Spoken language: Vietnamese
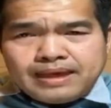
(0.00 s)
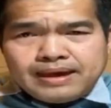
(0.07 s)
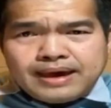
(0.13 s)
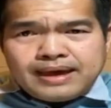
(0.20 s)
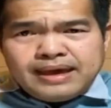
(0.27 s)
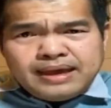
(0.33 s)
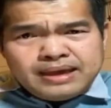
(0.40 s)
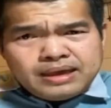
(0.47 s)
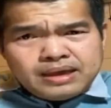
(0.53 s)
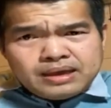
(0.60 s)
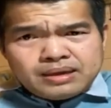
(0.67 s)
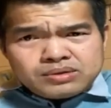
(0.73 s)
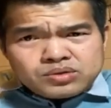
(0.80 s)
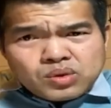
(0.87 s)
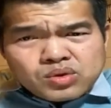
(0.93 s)
ok
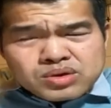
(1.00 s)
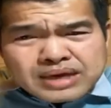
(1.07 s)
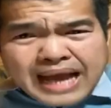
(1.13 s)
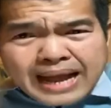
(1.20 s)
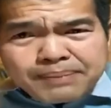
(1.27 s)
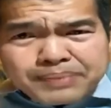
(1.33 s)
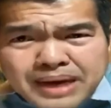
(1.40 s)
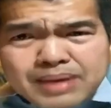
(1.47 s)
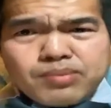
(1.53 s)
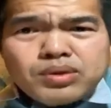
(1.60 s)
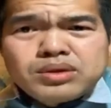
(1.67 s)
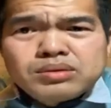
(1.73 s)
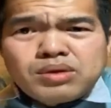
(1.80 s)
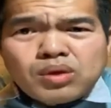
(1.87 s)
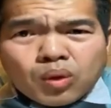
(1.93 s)
trường cá đây muốn
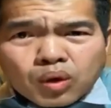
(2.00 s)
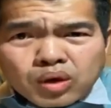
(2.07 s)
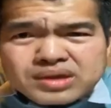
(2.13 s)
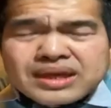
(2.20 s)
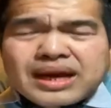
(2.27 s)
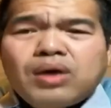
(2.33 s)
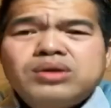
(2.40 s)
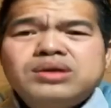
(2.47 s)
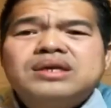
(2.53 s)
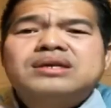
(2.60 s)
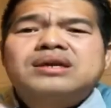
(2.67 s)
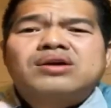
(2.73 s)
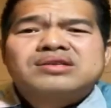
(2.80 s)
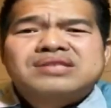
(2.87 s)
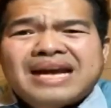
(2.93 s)
chúng nó hốt trao chứ
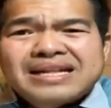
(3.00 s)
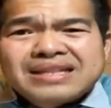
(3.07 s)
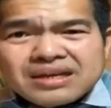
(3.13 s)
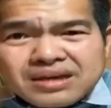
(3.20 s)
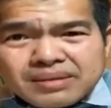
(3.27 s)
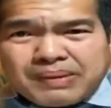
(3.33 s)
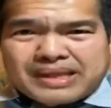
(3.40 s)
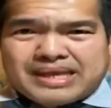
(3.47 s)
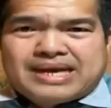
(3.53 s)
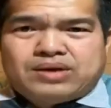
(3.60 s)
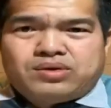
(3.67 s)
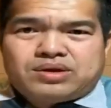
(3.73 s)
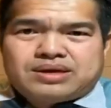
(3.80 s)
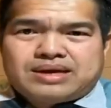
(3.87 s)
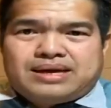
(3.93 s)
đòi xa thử bạn hà
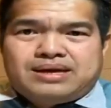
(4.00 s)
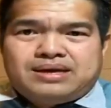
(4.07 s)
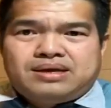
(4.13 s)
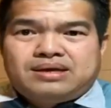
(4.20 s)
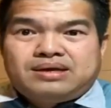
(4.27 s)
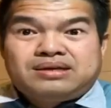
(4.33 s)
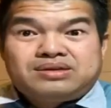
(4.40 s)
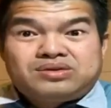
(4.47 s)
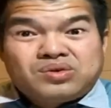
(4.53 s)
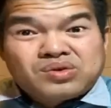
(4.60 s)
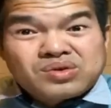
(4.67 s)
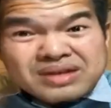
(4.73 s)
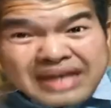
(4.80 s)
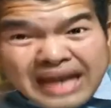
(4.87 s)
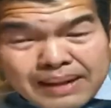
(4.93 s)
rồi kìa
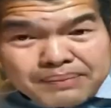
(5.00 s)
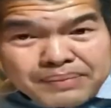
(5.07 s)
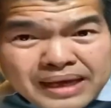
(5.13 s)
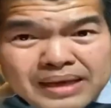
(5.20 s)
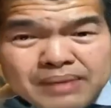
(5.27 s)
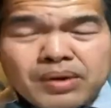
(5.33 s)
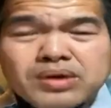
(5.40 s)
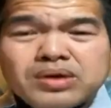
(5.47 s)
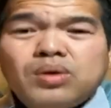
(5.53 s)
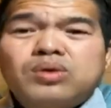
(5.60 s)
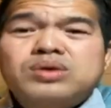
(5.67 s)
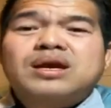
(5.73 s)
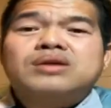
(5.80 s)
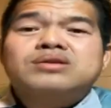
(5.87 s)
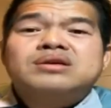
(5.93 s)
chuồng cáp đây là bao nhiêu hỗ
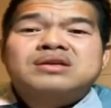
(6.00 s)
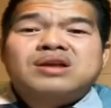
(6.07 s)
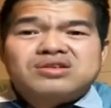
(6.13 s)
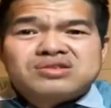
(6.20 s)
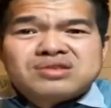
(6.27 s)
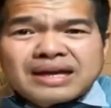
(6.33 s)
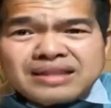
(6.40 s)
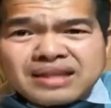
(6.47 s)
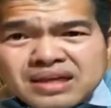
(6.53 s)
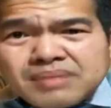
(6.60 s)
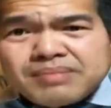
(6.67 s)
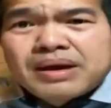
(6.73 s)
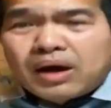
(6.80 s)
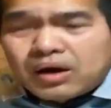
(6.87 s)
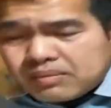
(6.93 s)
trợ dương đòi xa thì dương
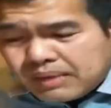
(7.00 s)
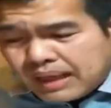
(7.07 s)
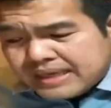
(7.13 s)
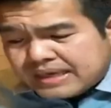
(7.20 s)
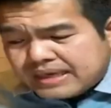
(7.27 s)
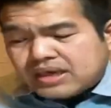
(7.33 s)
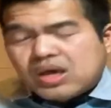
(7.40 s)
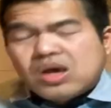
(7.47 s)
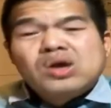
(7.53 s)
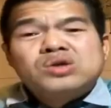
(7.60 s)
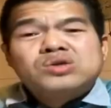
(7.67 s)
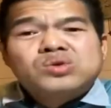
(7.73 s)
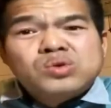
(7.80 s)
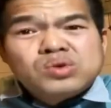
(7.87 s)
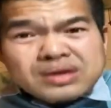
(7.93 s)
mình oi lại kì
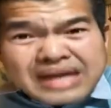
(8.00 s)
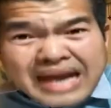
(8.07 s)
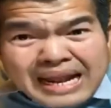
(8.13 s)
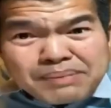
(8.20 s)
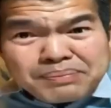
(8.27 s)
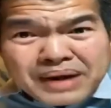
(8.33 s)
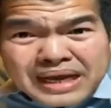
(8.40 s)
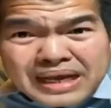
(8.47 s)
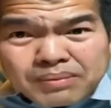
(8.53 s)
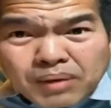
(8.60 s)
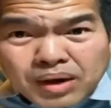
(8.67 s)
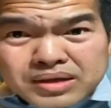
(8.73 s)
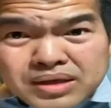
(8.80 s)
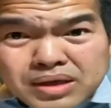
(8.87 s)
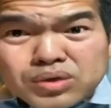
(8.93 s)
chuồng cáp đây là
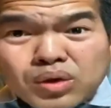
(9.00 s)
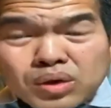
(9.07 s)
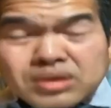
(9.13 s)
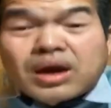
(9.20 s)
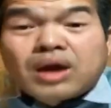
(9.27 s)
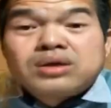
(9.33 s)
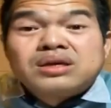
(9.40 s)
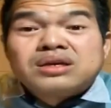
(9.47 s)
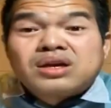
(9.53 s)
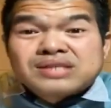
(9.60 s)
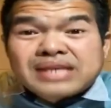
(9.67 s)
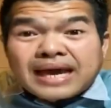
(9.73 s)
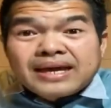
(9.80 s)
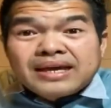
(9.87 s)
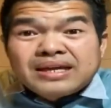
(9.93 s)
bao nhiêu hỗ trợ dương đòi
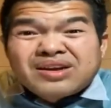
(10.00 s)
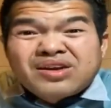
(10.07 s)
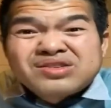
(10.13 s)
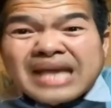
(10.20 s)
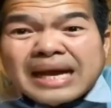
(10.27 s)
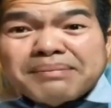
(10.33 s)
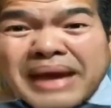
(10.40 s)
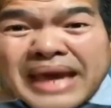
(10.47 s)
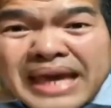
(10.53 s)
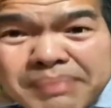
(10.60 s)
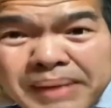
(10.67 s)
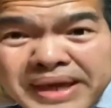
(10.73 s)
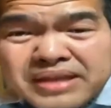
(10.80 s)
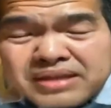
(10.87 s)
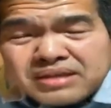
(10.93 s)
xa ấy đòi xa mai không
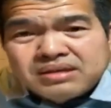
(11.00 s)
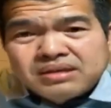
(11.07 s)
mấy